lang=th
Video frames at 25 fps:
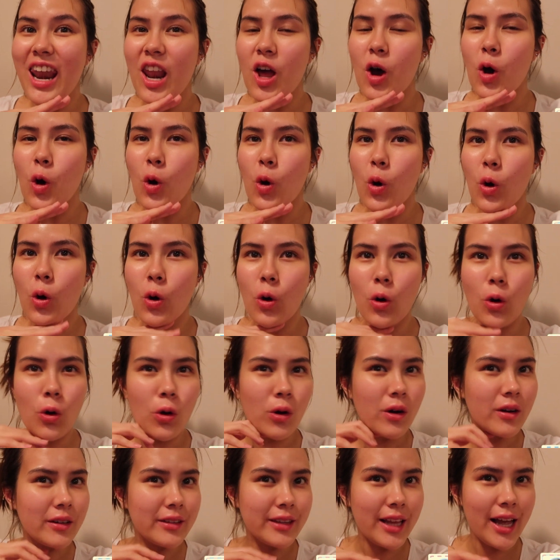โลก
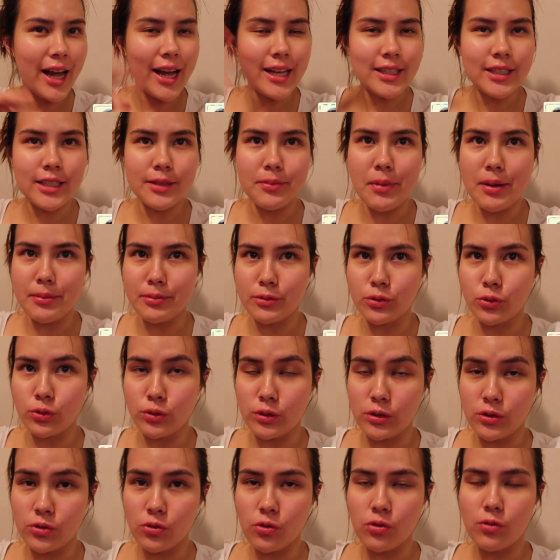น่าจะแบบสุด
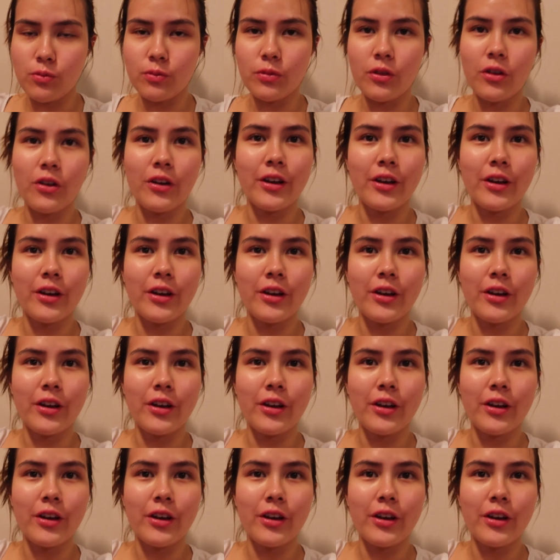ซูม